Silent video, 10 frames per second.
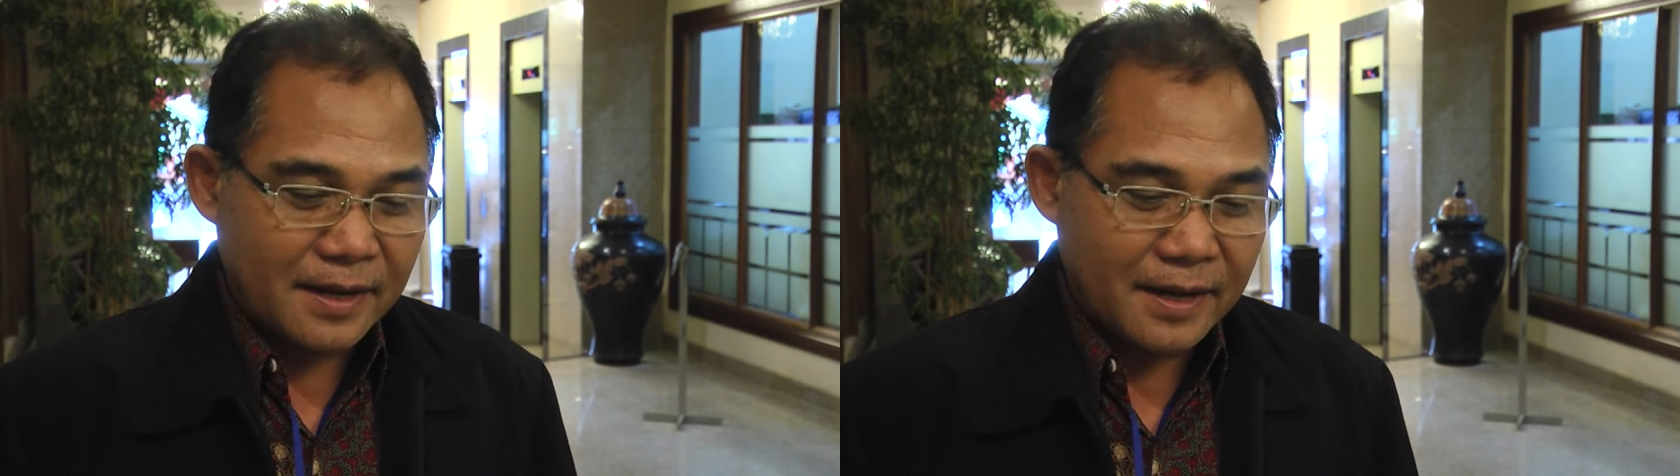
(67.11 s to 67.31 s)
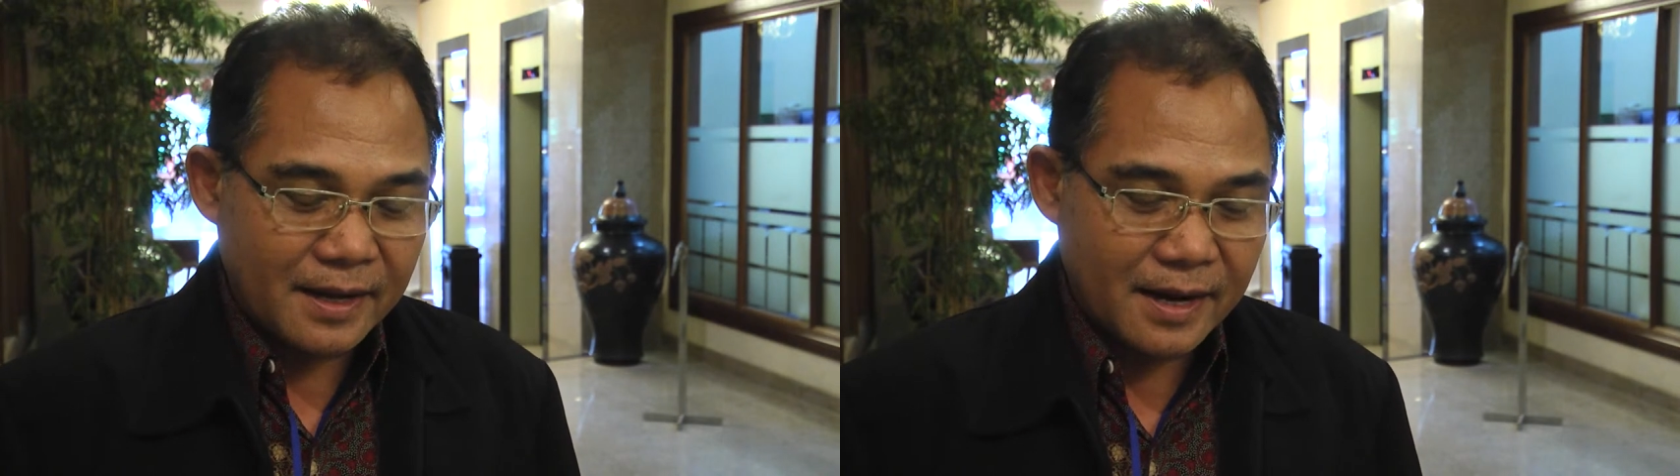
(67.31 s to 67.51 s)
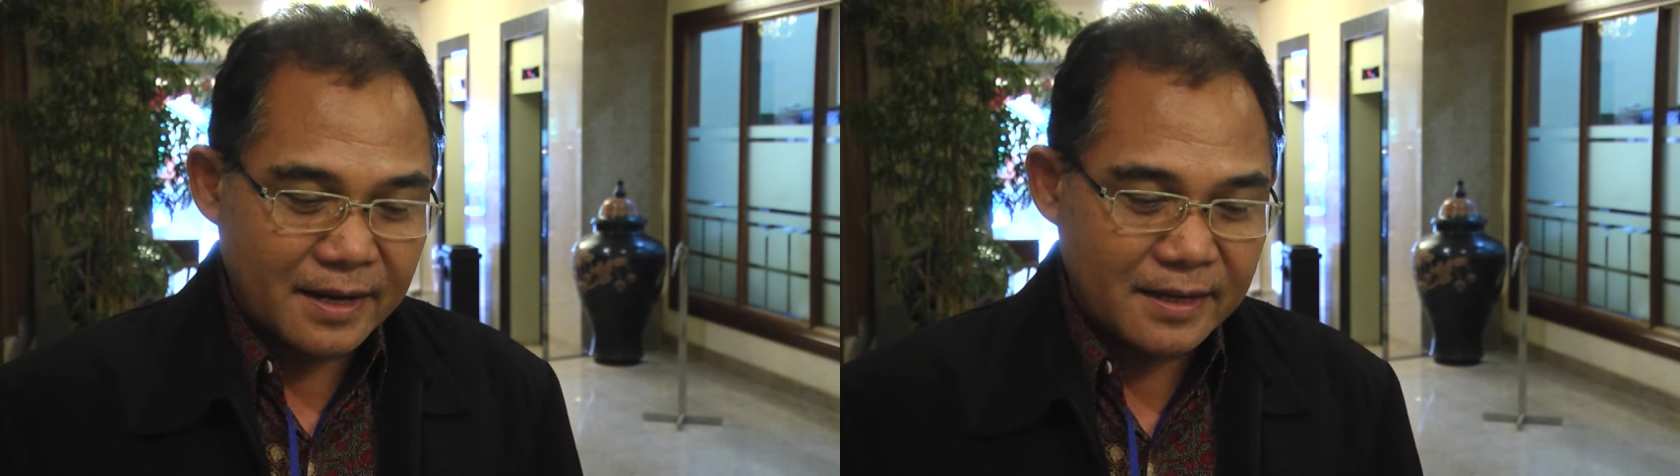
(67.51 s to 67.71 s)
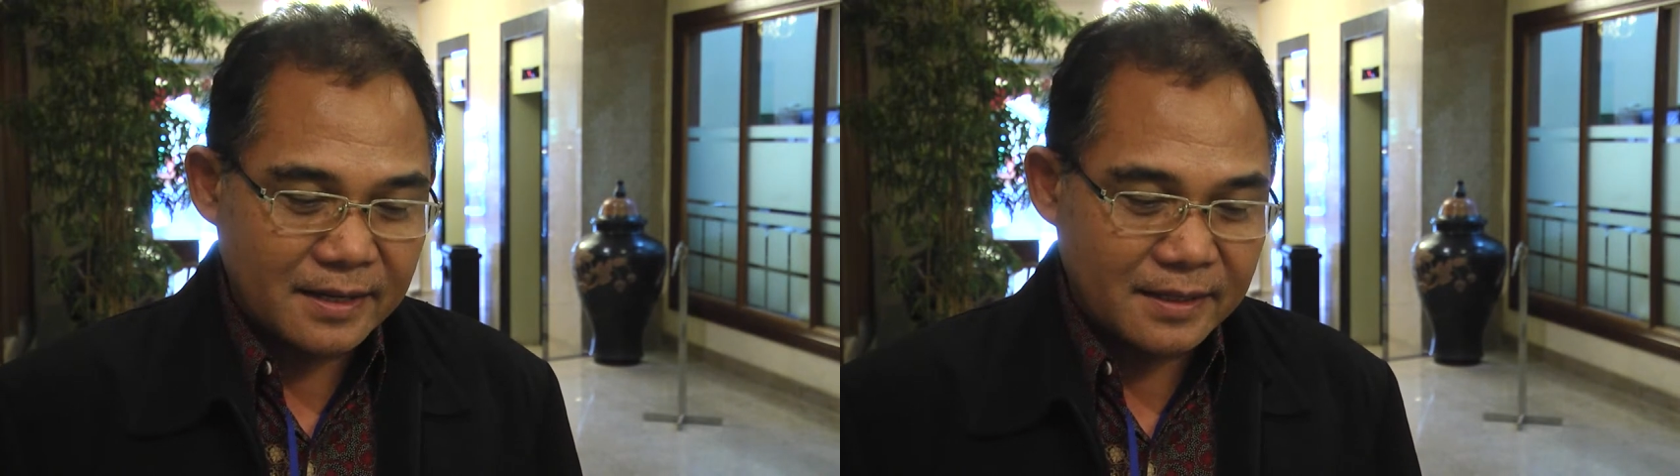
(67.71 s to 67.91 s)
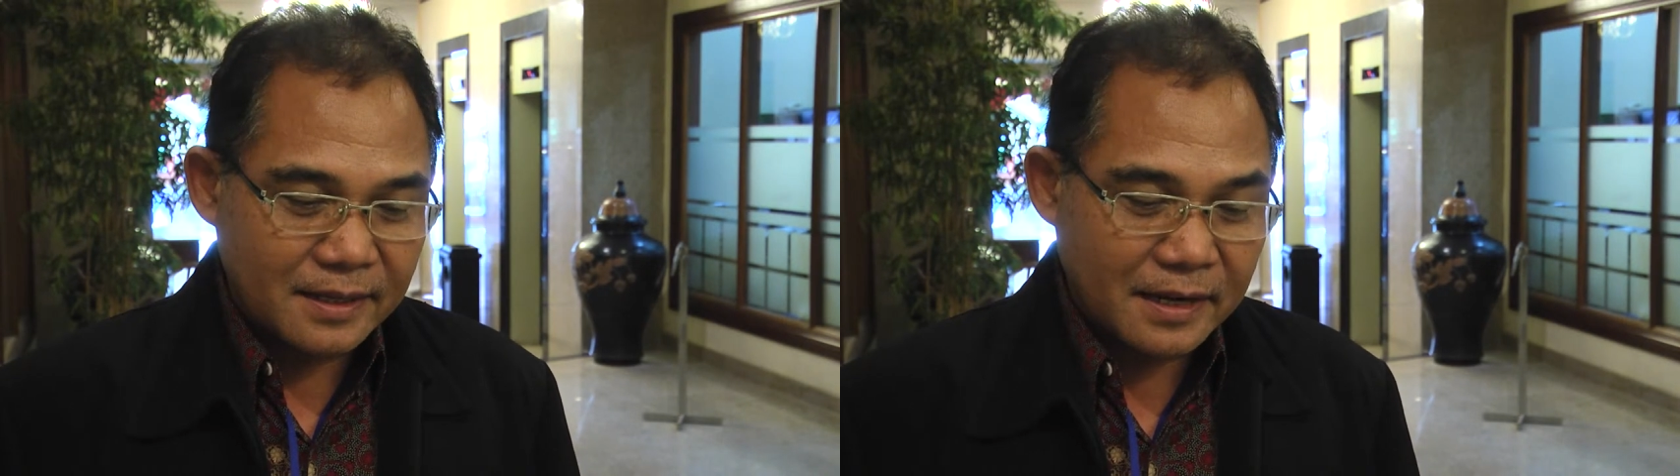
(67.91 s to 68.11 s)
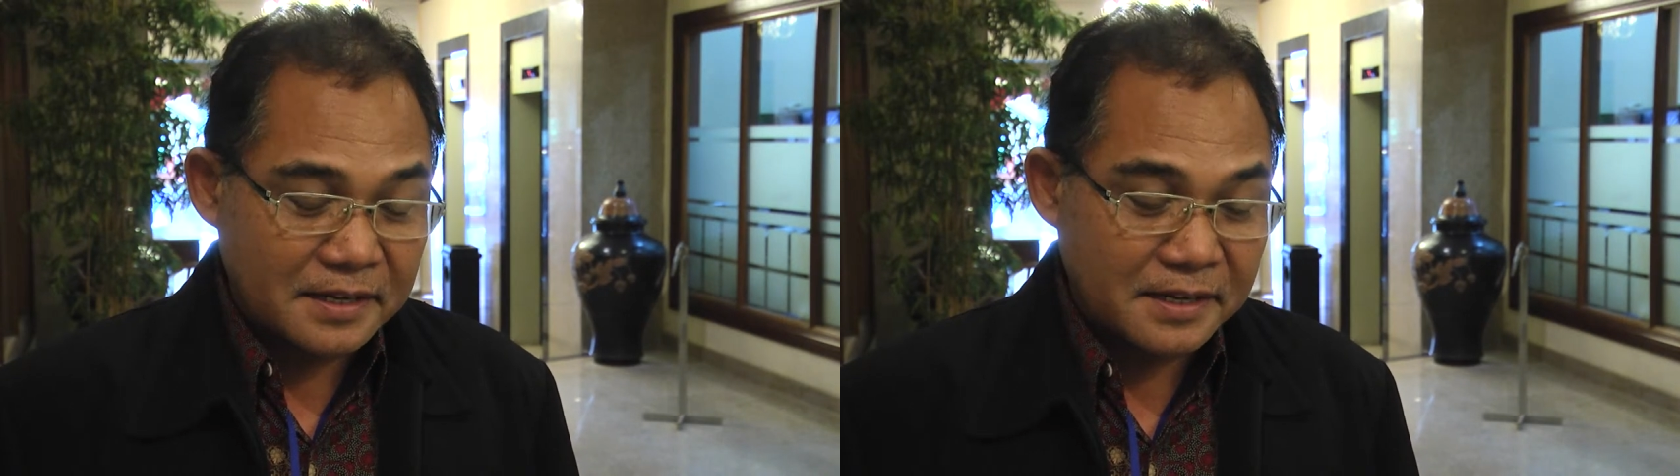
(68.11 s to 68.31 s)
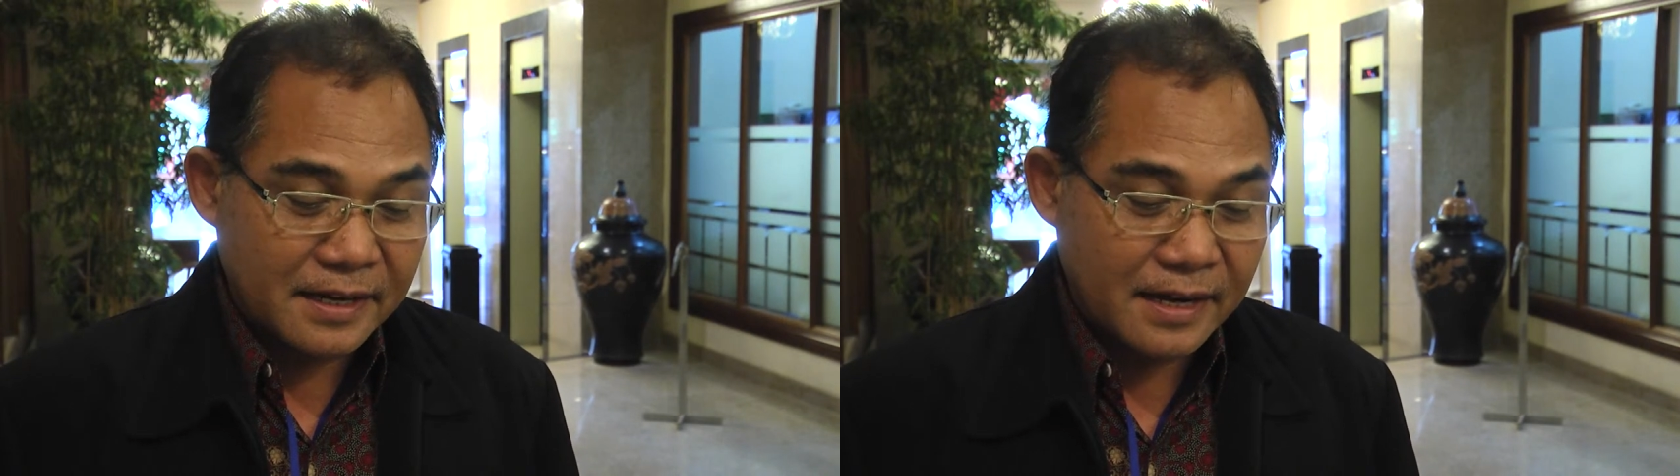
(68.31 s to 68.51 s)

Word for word: RAD terkait dengan